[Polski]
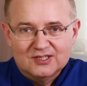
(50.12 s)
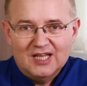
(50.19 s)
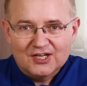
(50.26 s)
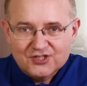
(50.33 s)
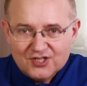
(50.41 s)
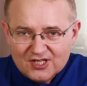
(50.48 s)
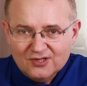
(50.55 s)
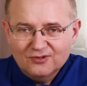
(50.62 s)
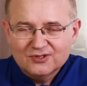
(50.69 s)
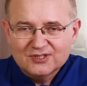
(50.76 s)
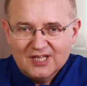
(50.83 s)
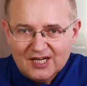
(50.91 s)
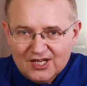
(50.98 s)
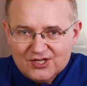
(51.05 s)

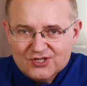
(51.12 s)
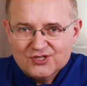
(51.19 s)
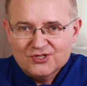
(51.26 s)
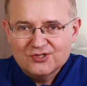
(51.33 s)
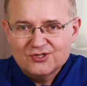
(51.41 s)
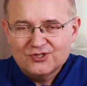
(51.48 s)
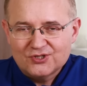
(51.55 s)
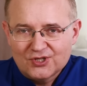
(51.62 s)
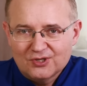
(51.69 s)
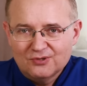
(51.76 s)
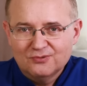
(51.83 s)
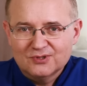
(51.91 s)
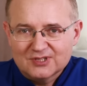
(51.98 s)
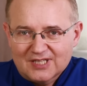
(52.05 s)
Dlaczego należy
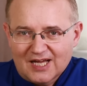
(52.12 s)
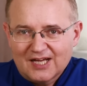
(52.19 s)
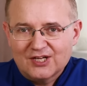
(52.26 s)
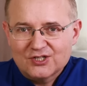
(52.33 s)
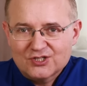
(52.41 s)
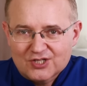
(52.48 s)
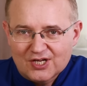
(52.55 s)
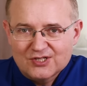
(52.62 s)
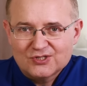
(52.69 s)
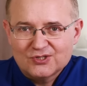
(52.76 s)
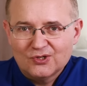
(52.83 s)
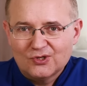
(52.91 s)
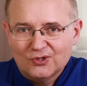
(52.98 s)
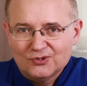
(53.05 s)
się tak
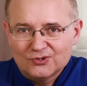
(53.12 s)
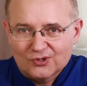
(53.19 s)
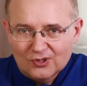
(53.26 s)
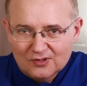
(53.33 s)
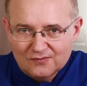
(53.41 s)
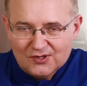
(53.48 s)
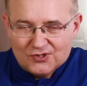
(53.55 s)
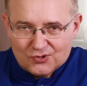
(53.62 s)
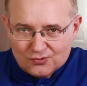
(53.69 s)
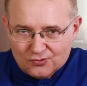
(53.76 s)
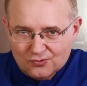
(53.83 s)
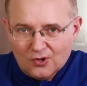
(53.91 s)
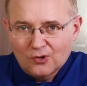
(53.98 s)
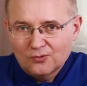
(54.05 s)
często kontrolować
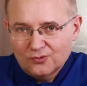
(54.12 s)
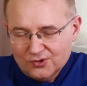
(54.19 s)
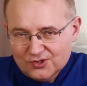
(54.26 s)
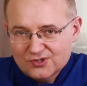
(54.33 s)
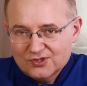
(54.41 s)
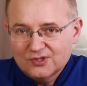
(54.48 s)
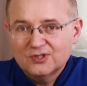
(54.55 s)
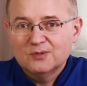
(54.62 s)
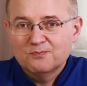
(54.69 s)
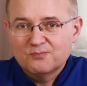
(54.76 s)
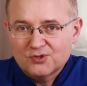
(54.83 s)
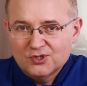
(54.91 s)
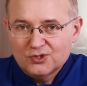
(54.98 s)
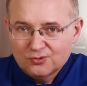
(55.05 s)
u okulisty
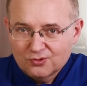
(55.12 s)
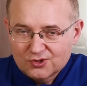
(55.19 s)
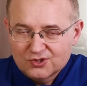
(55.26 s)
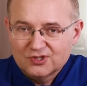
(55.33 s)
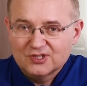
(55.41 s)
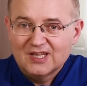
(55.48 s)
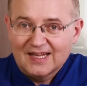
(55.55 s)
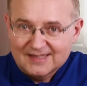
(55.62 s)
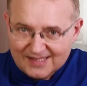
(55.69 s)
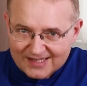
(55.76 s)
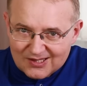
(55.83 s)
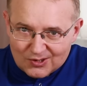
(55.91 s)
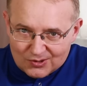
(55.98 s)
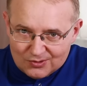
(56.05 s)
przy cukrzycy?
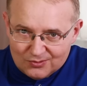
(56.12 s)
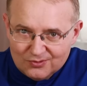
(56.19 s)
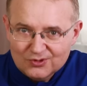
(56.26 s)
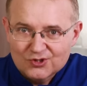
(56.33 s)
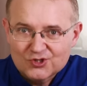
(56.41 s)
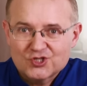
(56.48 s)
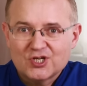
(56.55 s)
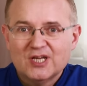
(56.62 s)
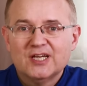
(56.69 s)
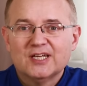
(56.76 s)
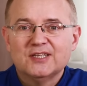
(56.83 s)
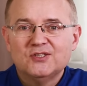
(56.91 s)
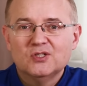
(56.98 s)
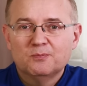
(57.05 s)
Dlatego, że
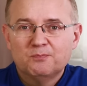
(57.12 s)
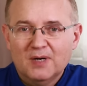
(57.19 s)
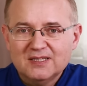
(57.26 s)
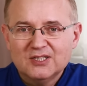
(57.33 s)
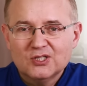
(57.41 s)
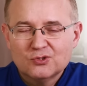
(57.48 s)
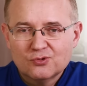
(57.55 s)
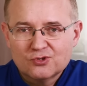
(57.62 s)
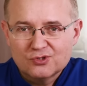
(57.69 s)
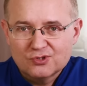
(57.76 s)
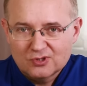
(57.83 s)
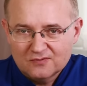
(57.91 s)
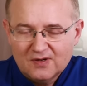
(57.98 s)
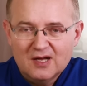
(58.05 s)
retinopatia
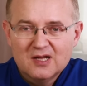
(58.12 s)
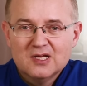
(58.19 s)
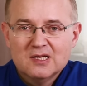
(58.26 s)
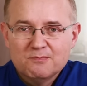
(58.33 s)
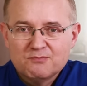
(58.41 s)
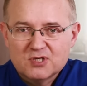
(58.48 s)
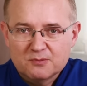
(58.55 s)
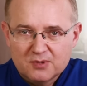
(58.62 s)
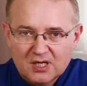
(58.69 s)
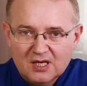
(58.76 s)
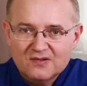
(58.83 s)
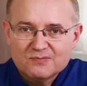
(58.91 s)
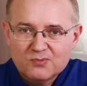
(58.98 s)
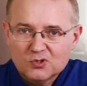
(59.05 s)
cukrzycowa
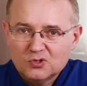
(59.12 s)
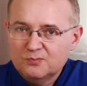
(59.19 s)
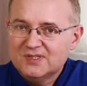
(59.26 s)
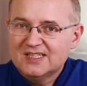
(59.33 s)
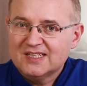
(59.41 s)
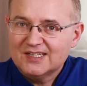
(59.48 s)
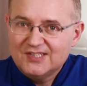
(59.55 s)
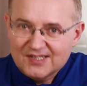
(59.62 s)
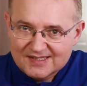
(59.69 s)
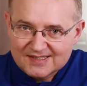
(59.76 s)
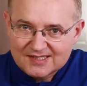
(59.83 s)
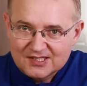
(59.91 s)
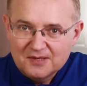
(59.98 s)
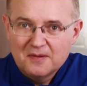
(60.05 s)
przebiega w sposób
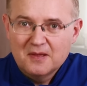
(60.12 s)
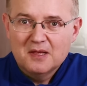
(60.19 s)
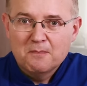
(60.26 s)
zdradziecki.